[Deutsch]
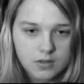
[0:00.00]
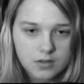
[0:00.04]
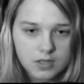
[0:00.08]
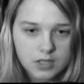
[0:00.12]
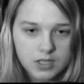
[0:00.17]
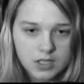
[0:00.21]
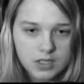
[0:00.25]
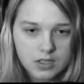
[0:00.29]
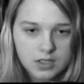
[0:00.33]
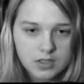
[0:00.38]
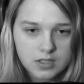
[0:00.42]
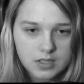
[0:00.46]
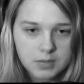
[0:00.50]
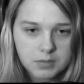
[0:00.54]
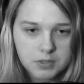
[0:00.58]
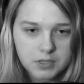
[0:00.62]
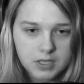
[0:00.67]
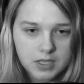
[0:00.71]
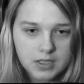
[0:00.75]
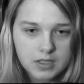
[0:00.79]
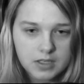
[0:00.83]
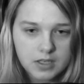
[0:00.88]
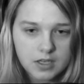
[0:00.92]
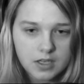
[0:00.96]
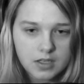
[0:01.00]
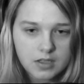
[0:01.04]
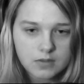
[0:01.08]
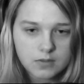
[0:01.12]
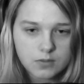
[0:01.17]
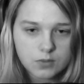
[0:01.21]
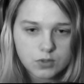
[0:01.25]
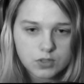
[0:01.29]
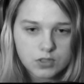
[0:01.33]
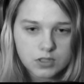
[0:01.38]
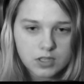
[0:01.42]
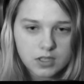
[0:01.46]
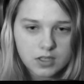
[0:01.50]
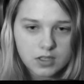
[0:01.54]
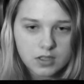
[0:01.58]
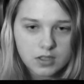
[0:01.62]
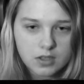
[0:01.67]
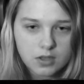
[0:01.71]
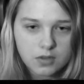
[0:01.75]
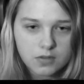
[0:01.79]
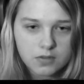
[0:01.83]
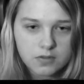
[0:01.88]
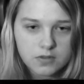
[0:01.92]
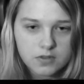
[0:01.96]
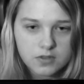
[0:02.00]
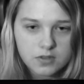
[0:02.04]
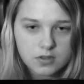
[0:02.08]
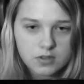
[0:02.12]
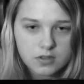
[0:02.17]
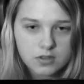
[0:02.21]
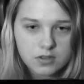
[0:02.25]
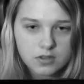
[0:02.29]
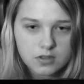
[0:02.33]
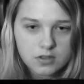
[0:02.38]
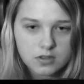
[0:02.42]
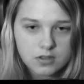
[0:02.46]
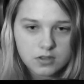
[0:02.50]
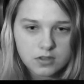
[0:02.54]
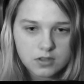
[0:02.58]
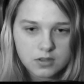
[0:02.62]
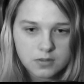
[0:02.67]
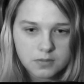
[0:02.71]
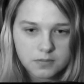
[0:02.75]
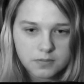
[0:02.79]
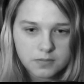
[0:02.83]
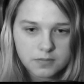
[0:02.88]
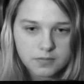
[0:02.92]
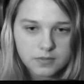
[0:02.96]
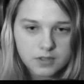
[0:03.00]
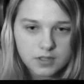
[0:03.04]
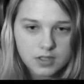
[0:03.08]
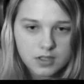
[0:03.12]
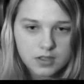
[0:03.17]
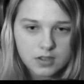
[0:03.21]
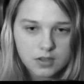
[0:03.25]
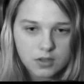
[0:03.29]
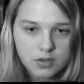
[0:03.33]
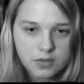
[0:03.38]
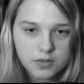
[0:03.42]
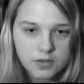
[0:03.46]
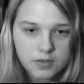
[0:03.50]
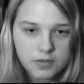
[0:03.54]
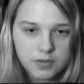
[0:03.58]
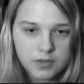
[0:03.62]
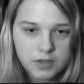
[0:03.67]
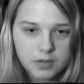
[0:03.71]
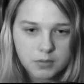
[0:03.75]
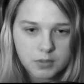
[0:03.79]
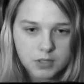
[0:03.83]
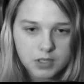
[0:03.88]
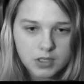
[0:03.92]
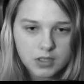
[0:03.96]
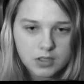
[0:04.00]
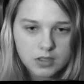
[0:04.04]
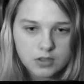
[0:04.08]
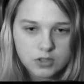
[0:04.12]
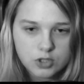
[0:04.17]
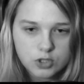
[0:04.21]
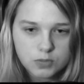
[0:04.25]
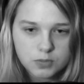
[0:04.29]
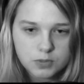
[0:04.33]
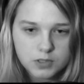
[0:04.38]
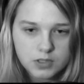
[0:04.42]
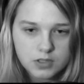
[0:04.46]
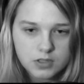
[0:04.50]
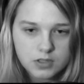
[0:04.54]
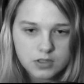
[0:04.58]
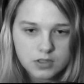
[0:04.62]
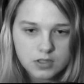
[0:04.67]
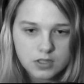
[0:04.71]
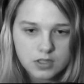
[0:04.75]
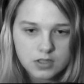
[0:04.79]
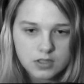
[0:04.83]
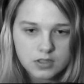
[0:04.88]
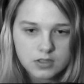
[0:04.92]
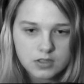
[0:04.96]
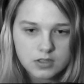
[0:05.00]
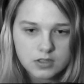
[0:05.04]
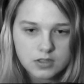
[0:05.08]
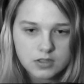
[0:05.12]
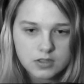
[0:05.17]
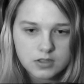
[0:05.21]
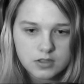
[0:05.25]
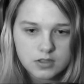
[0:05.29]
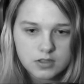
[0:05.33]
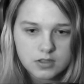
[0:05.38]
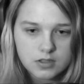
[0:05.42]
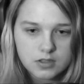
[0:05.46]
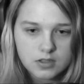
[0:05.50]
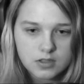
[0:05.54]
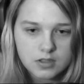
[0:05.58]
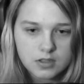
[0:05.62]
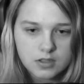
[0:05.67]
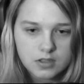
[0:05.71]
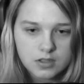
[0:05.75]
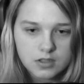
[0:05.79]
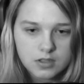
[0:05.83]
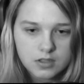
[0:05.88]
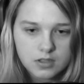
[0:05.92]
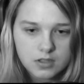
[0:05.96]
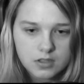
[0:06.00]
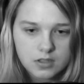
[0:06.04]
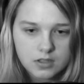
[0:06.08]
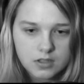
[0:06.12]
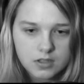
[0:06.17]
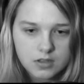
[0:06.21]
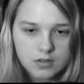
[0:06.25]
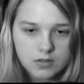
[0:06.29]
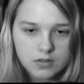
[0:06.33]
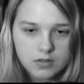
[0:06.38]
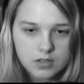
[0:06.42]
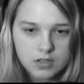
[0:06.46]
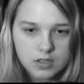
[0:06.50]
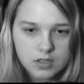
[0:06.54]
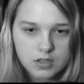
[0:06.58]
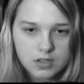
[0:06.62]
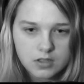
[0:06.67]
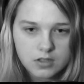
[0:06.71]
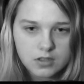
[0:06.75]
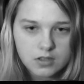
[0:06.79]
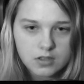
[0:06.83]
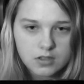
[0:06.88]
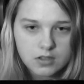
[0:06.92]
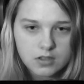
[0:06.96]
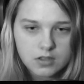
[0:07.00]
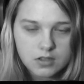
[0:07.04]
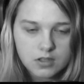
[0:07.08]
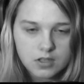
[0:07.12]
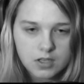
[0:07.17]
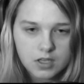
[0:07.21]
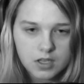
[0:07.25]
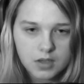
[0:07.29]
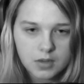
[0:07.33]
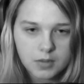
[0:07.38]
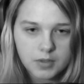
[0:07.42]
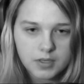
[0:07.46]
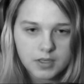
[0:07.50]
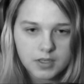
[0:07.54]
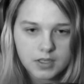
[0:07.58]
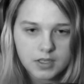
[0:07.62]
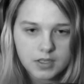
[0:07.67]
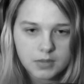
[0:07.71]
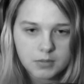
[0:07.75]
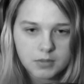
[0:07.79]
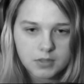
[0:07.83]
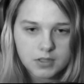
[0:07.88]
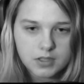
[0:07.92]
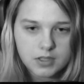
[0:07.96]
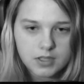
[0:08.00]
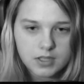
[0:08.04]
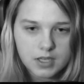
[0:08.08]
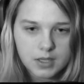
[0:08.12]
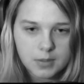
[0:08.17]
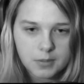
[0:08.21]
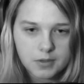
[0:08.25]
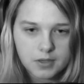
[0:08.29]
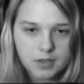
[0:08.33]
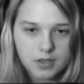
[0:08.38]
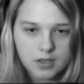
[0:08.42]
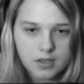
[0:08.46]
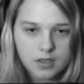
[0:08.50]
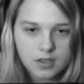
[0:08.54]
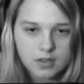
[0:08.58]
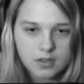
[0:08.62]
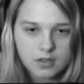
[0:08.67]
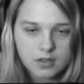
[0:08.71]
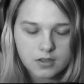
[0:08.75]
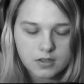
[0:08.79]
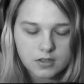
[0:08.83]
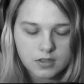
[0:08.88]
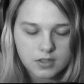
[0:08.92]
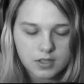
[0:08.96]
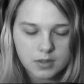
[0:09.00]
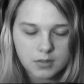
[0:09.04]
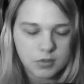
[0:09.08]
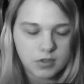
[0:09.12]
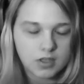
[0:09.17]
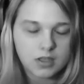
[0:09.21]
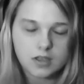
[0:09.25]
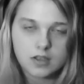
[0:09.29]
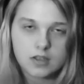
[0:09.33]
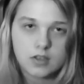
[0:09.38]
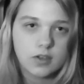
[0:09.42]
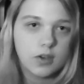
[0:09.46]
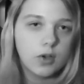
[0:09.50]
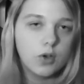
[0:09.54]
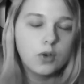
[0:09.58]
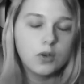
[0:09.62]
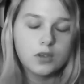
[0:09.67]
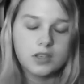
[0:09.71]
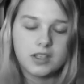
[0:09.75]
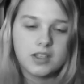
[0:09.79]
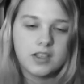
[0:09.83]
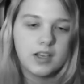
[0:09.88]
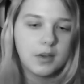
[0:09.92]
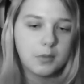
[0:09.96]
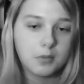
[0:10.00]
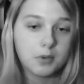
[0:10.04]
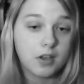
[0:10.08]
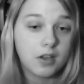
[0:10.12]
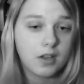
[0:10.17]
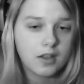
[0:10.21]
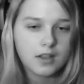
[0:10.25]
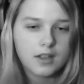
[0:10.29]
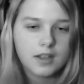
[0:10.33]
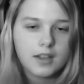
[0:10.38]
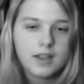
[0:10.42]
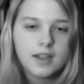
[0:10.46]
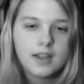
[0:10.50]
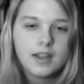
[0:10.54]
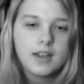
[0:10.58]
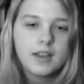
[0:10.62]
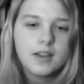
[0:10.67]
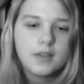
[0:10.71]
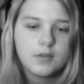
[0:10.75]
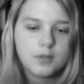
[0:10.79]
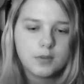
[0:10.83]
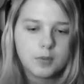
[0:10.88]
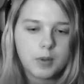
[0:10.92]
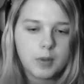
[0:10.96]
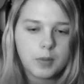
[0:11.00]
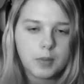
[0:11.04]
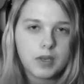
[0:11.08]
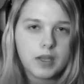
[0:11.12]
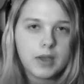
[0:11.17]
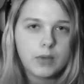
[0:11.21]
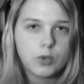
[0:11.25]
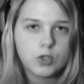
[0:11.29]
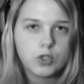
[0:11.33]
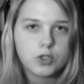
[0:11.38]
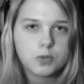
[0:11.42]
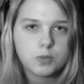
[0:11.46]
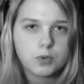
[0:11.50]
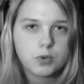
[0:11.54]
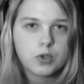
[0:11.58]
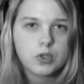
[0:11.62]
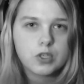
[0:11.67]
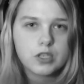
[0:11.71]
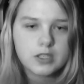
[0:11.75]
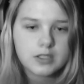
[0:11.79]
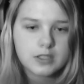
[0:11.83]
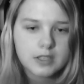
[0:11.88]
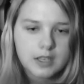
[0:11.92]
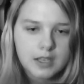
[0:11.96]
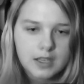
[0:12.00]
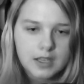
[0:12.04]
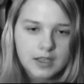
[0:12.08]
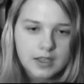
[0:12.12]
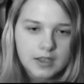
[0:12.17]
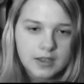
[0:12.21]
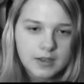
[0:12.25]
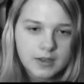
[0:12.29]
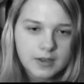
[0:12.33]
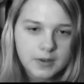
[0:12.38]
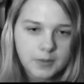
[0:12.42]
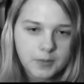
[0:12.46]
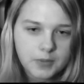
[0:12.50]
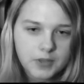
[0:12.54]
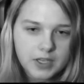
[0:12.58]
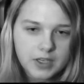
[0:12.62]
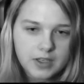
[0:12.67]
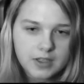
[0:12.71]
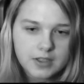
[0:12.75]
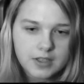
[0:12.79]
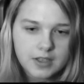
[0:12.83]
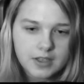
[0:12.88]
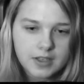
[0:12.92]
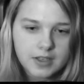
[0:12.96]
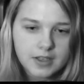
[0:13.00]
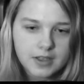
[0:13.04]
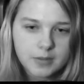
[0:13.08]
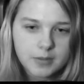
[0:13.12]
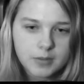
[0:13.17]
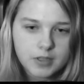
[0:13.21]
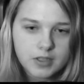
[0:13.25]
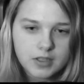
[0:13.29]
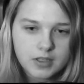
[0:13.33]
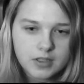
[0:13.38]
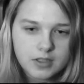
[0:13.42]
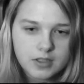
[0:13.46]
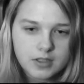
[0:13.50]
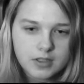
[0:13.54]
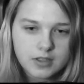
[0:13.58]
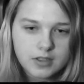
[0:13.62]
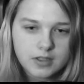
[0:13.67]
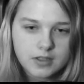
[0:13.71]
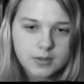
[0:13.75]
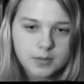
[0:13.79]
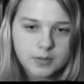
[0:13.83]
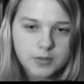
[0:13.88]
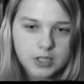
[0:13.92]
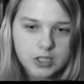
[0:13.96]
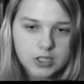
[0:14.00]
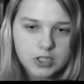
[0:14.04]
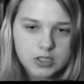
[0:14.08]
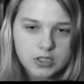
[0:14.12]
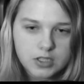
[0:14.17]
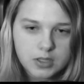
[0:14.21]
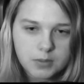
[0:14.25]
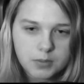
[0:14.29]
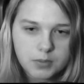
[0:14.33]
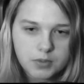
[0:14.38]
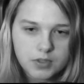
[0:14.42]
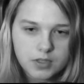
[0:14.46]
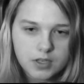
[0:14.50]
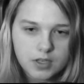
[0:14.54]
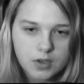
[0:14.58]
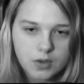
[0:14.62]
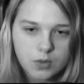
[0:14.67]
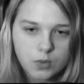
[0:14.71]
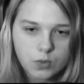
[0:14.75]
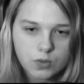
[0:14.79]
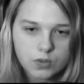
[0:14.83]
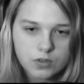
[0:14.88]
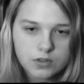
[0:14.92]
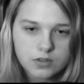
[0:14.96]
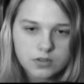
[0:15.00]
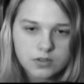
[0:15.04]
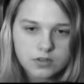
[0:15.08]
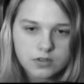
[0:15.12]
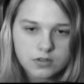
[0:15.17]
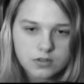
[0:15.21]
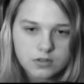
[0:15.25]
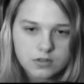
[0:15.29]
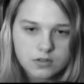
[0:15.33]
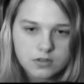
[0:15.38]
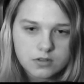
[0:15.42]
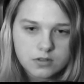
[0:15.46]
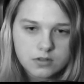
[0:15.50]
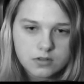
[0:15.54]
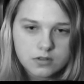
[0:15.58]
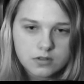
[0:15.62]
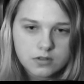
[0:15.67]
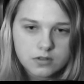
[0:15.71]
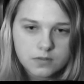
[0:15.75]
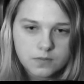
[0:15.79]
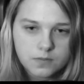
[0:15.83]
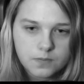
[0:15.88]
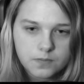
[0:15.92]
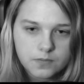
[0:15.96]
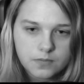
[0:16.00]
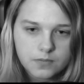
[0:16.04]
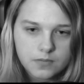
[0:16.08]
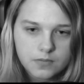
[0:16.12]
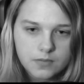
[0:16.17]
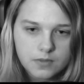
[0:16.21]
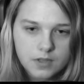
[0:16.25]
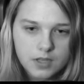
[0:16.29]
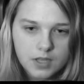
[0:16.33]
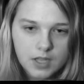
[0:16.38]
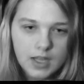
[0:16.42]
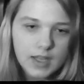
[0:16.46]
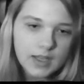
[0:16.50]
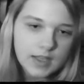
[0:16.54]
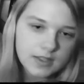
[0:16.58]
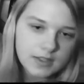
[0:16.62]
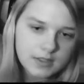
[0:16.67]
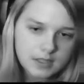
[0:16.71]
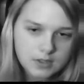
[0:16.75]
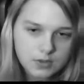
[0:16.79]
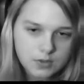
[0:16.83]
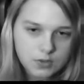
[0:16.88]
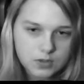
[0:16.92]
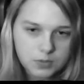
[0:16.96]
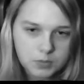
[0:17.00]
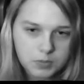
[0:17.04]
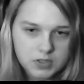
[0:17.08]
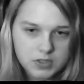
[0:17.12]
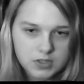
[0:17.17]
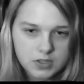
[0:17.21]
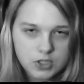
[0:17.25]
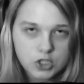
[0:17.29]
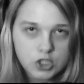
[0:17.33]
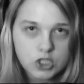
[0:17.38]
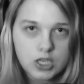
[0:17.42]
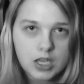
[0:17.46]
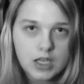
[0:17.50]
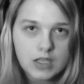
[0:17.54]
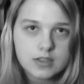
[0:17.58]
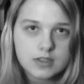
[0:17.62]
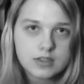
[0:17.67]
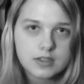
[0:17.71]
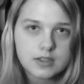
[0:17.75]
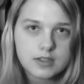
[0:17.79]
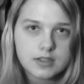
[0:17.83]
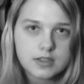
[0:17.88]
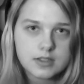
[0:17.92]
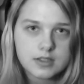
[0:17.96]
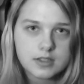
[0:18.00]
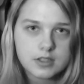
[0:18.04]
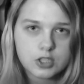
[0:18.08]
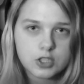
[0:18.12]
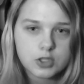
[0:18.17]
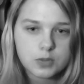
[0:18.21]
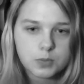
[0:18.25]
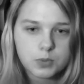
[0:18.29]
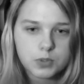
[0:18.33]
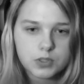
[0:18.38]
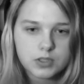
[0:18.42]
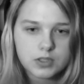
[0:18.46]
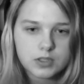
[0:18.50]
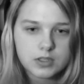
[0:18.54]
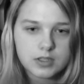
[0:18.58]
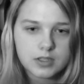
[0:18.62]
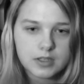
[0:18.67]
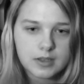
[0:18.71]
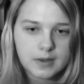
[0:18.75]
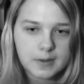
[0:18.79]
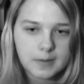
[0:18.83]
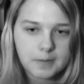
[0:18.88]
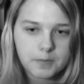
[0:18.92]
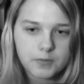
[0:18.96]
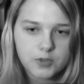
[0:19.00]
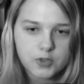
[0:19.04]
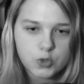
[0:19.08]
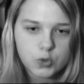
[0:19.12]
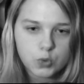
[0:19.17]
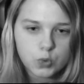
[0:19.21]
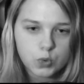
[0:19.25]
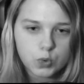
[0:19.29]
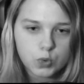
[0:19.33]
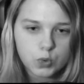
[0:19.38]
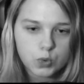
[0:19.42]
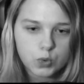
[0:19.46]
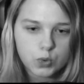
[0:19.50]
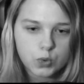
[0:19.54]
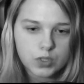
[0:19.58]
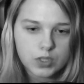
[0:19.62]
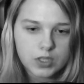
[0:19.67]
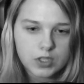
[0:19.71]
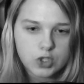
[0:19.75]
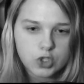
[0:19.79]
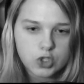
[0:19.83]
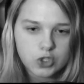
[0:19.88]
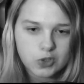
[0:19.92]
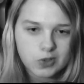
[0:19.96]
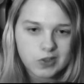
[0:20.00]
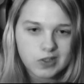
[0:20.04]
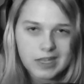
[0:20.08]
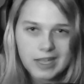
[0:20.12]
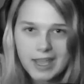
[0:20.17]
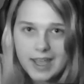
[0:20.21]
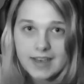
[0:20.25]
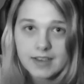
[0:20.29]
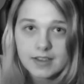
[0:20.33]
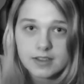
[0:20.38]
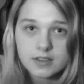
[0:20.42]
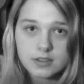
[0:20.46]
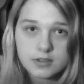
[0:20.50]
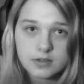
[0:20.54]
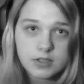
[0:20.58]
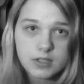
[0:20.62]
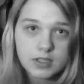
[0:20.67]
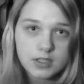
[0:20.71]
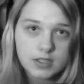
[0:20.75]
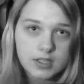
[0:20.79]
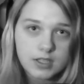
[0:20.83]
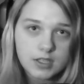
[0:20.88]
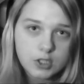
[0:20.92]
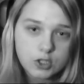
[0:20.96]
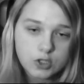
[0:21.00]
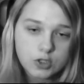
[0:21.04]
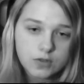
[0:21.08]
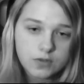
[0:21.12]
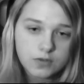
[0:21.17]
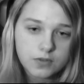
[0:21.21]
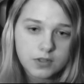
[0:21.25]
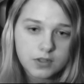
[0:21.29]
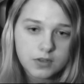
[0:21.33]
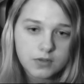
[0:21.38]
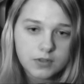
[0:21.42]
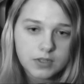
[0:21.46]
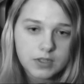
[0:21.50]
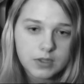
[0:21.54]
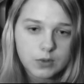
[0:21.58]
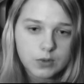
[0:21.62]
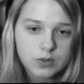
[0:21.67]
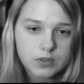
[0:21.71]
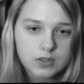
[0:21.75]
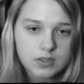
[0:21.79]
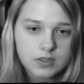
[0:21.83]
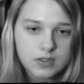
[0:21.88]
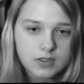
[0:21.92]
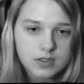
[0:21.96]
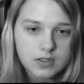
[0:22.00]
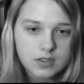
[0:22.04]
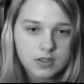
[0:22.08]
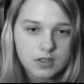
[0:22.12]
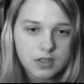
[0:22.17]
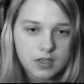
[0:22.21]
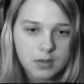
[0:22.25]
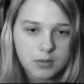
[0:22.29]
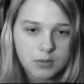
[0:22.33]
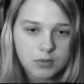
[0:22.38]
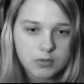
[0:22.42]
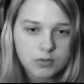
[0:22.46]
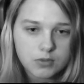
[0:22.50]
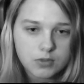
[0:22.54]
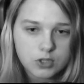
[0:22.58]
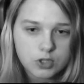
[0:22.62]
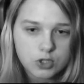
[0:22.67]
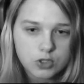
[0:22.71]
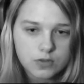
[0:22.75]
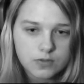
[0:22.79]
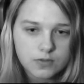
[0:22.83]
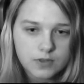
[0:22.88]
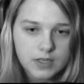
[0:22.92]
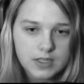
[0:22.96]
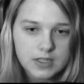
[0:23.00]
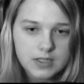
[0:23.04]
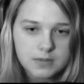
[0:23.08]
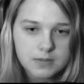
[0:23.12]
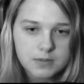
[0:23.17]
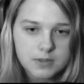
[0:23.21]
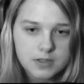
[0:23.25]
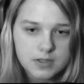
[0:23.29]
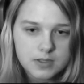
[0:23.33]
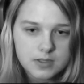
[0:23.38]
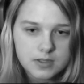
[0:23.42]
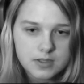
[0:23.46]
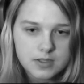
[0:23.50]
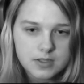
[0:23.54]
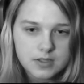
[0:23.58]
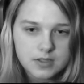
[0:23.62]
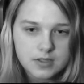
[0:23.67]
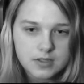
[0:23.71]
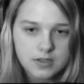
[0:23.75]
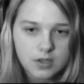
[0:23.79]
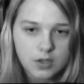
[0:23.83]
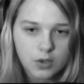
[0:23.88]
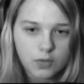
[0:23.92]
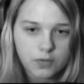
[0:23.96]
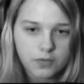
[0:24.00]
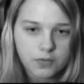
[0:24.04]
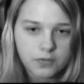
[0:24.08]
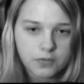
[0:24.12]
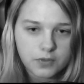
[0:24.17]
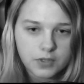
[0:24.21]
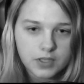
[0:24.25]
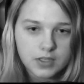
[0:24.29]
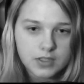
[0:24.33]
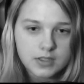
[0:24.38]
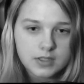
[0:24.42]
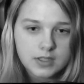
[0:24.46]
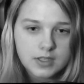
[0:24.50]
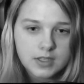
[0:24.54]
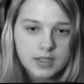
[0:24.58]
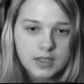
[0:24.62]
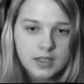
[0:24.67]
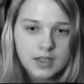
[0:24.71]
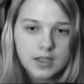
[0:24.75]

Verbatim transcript: Okay, ich habe keine Ahnung, wo ich langlaufen soll. Ähm, ich laufe einfach mal. Sprinten kann ich... Okay. Ah, aber dann hält man die Kamera. Äh, die Kamera, genau, die Kamera wie bei Blavich Project. Ähm, nein, da hält man die äh, Taschenlampe nach unten. Ist natürlich ein bisschen schade, dass ich das Spiel ähm, so jetzt schon kenne, weil ich halt schon viele Videos gesehen habe und ich schon weiß, wie es laufen wird.